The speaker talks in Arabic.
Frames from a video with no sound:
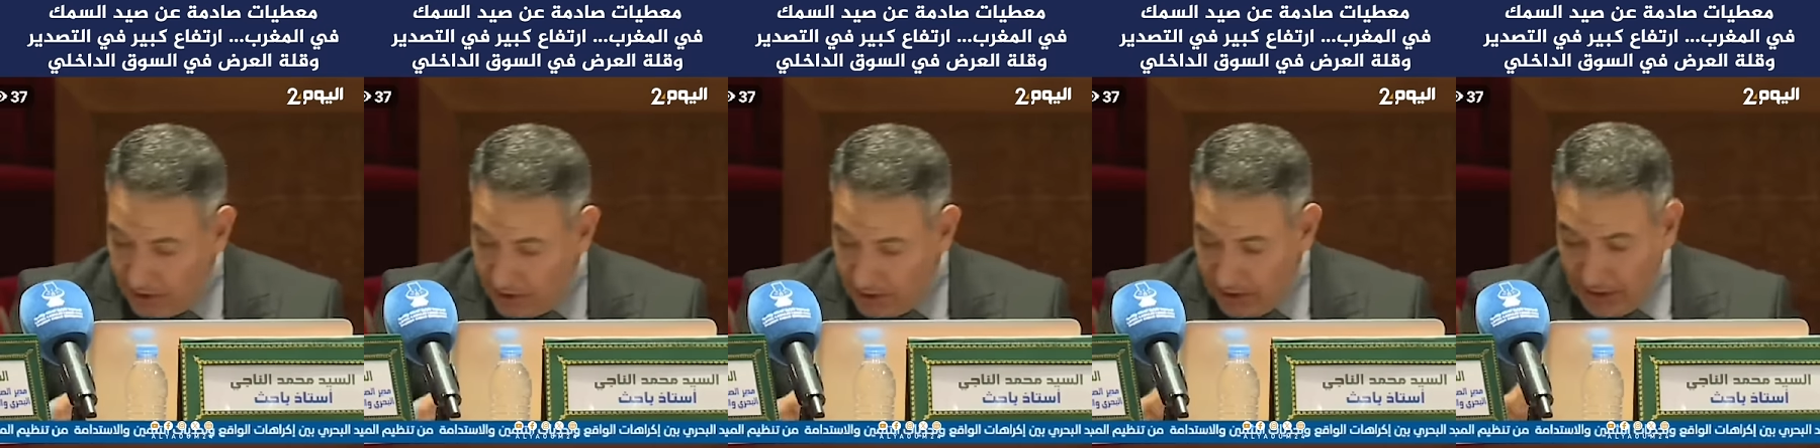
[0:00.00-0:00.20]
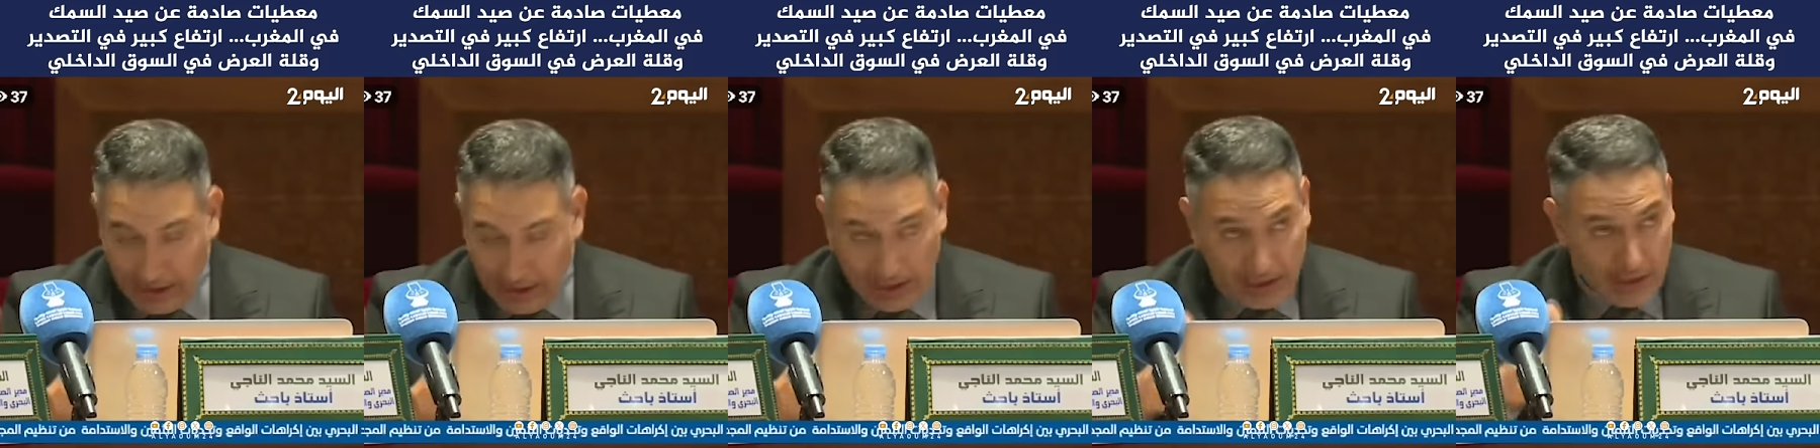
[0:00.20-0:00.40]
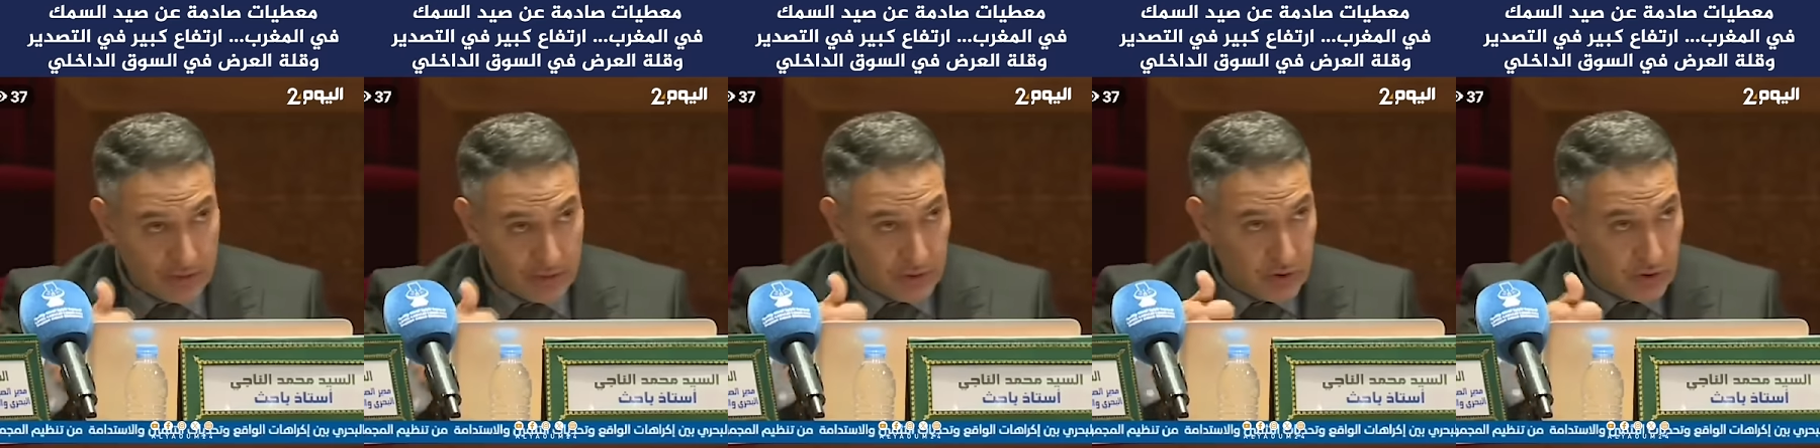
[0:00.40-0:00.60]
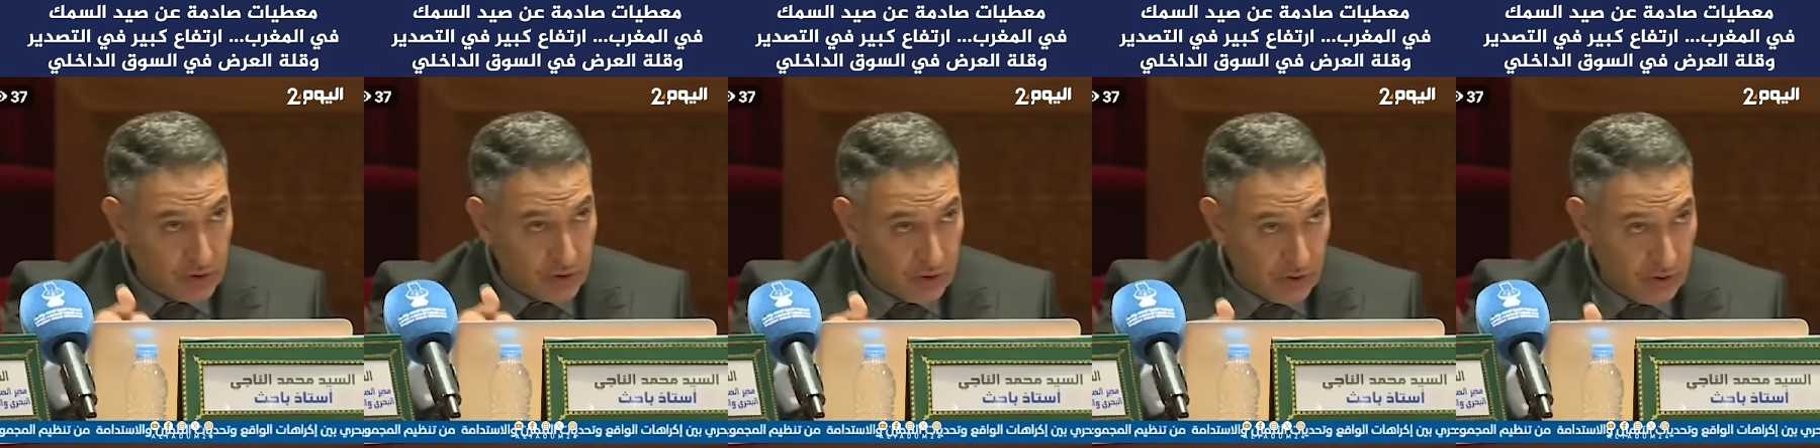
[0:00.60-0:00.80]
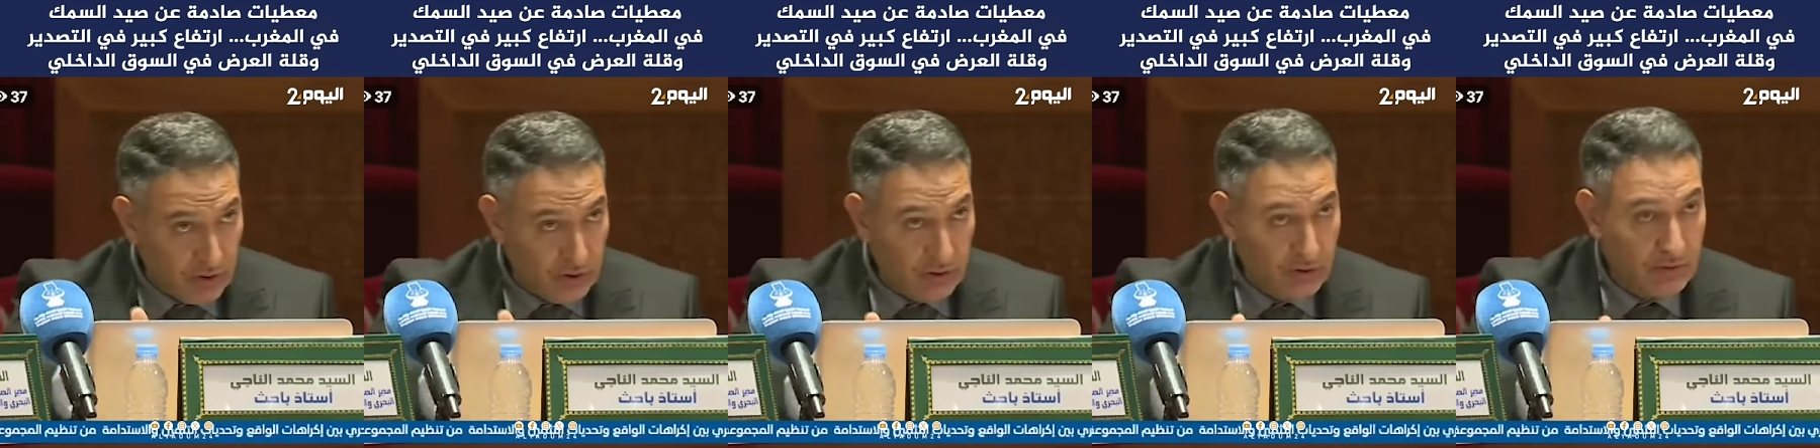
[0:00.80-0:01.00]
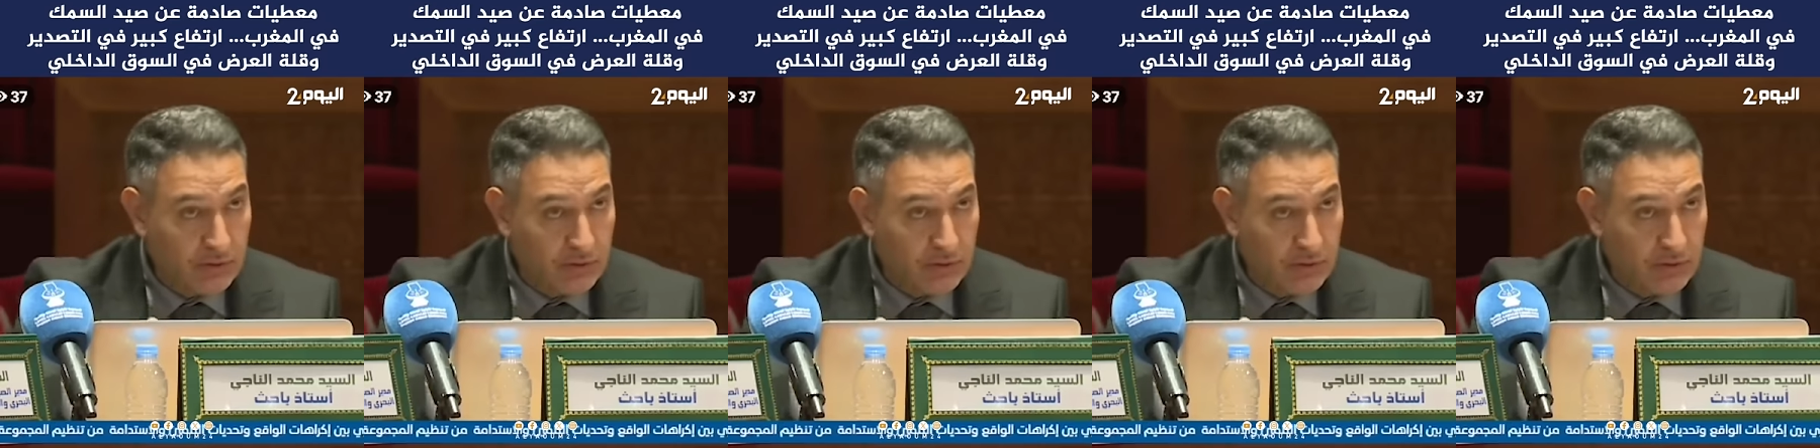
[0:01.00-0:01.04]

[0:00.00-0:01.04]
ضحينا بالشغل